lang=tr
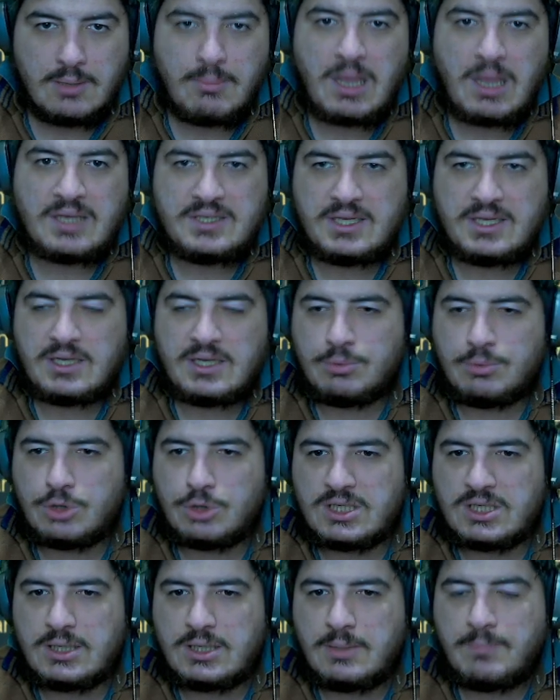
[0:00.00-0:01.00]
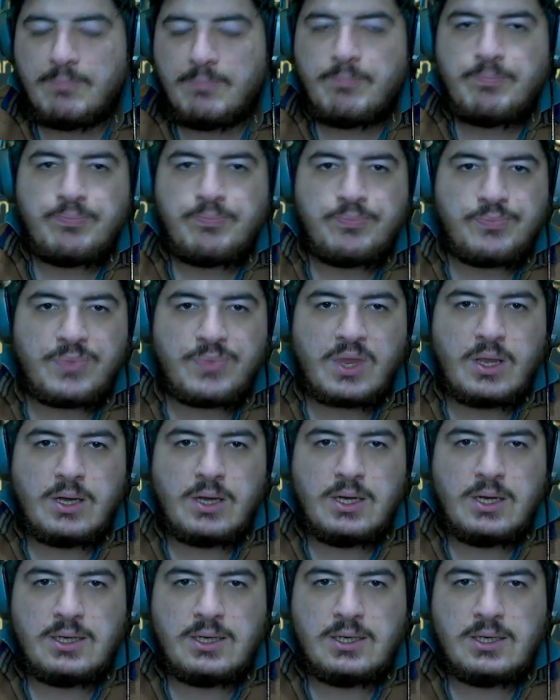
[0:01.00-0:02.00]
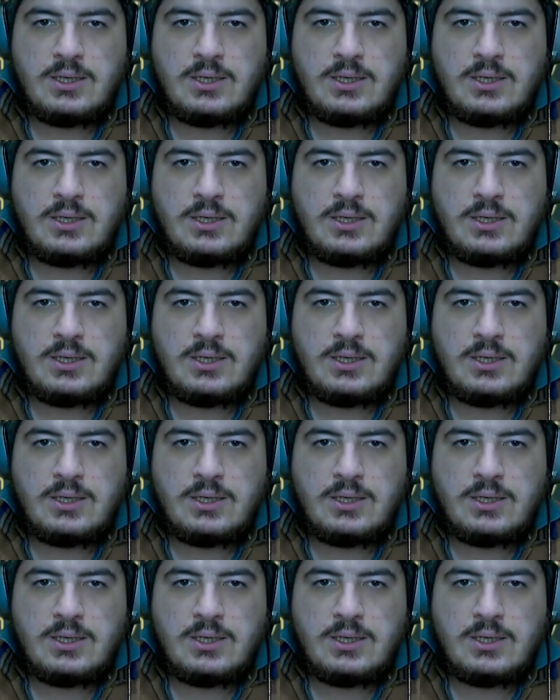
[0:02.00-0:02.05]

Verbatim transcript: Ben yine de burada e,